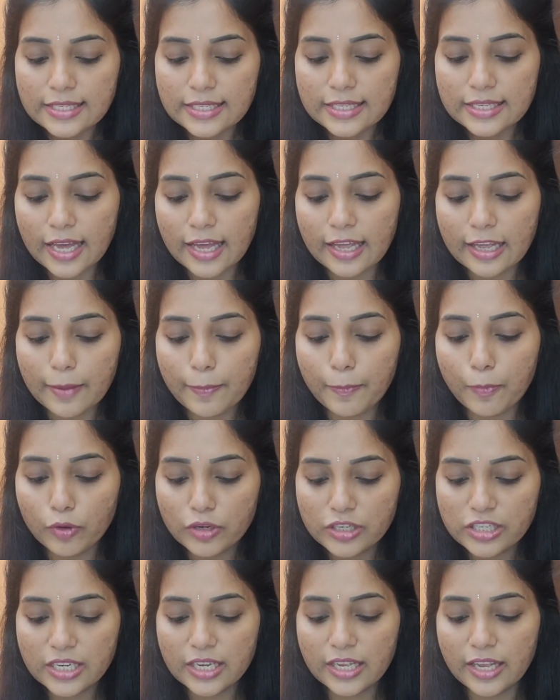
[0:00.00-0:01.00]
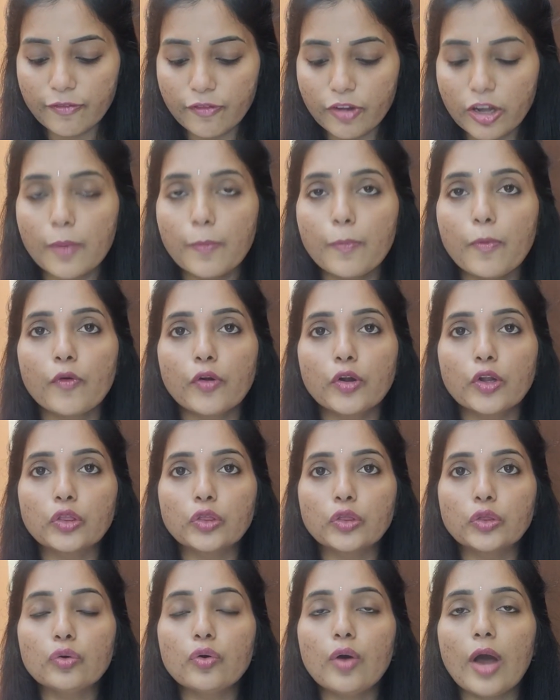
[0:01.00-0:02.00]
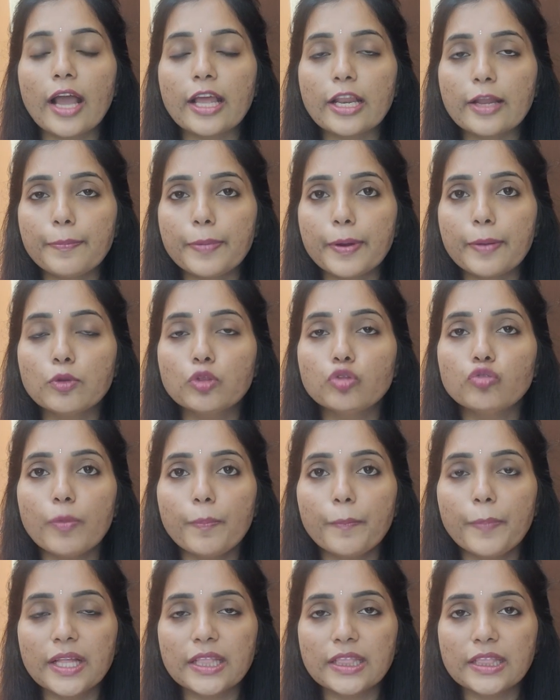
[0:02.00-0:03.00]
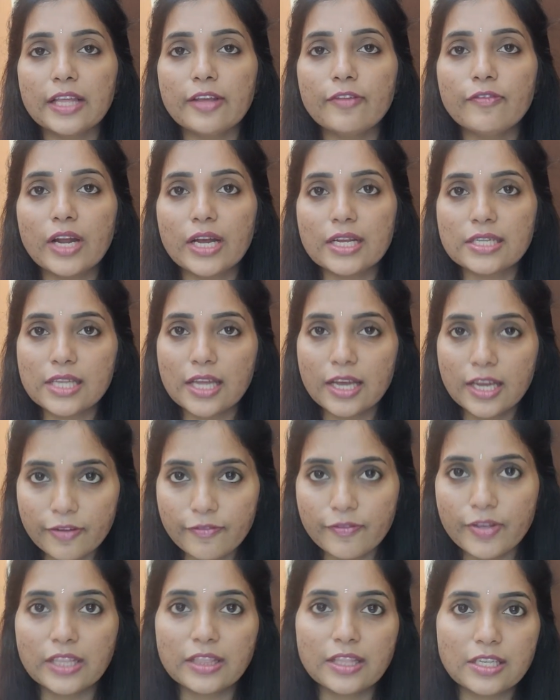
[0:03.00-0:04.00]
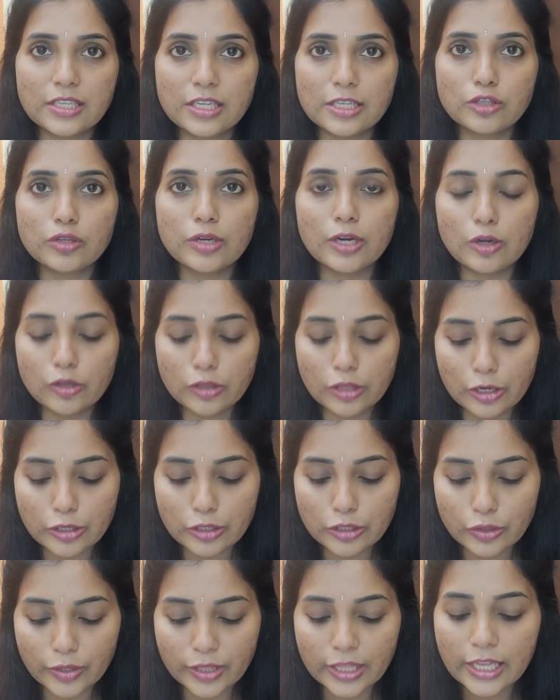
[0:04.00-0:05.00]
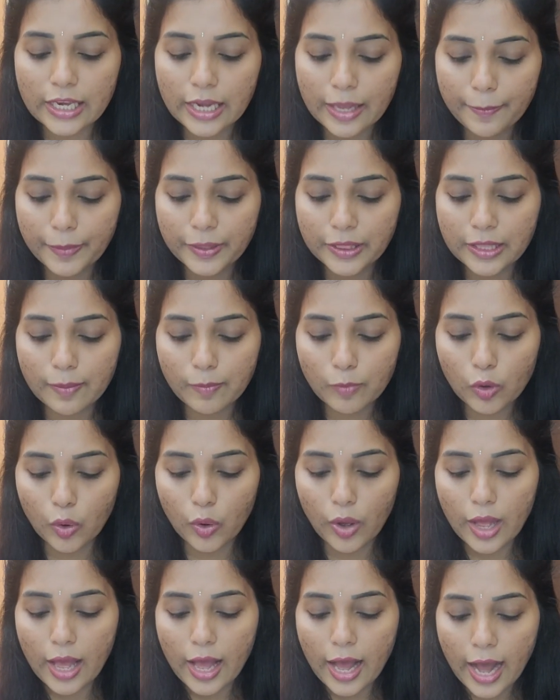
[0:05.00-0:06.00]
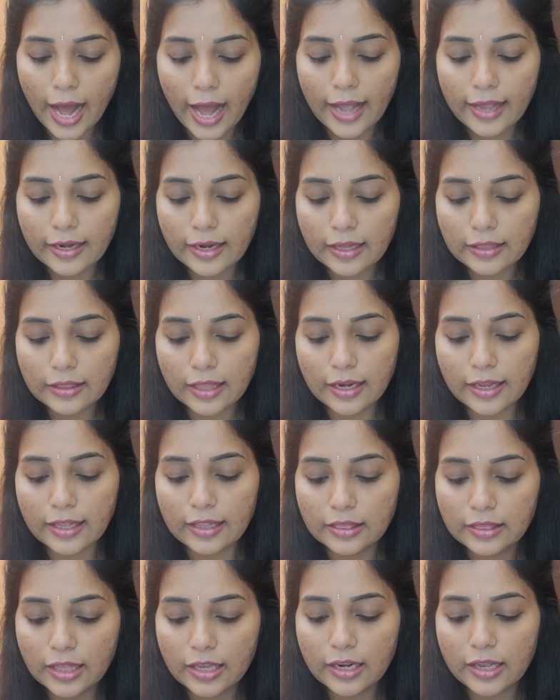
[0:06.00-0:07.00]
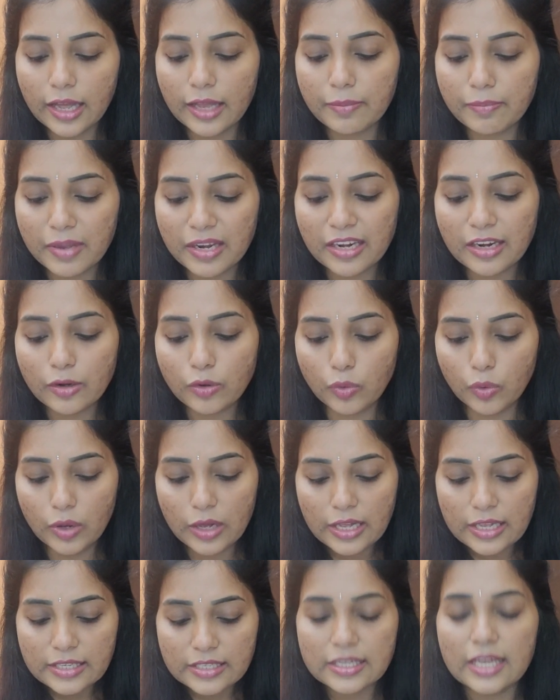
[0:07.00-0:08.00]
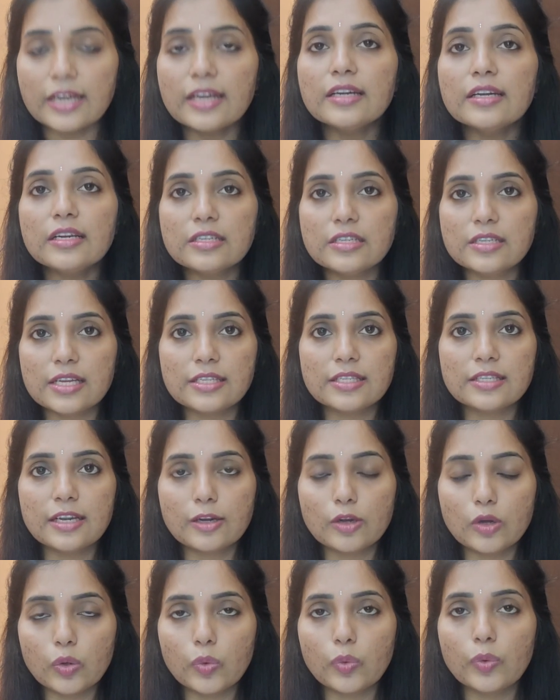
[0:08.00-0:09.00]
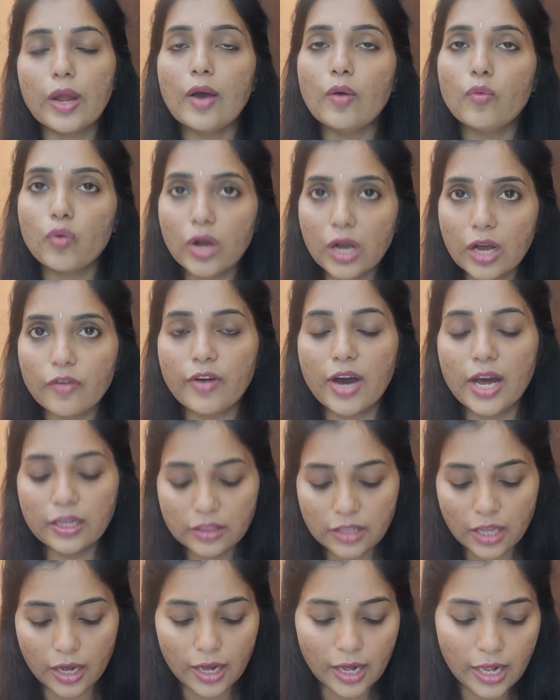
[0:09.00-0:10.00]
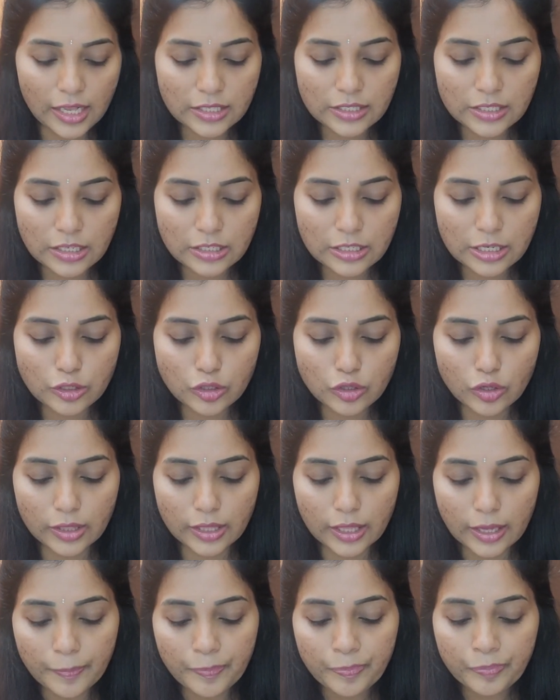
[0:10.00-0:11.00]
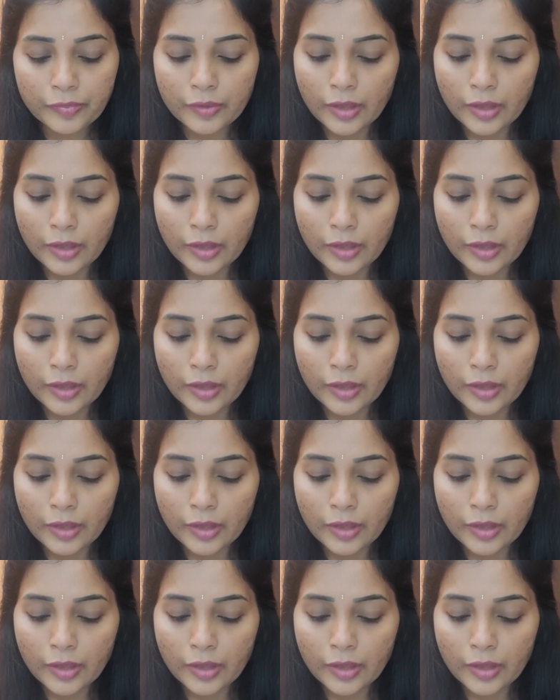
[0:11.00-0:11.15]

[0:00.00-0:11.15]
సిఐకి పోస్టింగ్ ఇవ్వకపోవడంతో ఆయన ప్రభుత్వంపై తీవ్ర అసహనం వ్యక్తం చేస్తున్నట్లు తెలుస్తోంది ఈ నేపథ్యంలో ఆయన తన ఇద్దరు గన్మెన్లను సరెండర్ చేసినట్లు కూడా ఒక వార్త హల్చల్ చేస్తోంది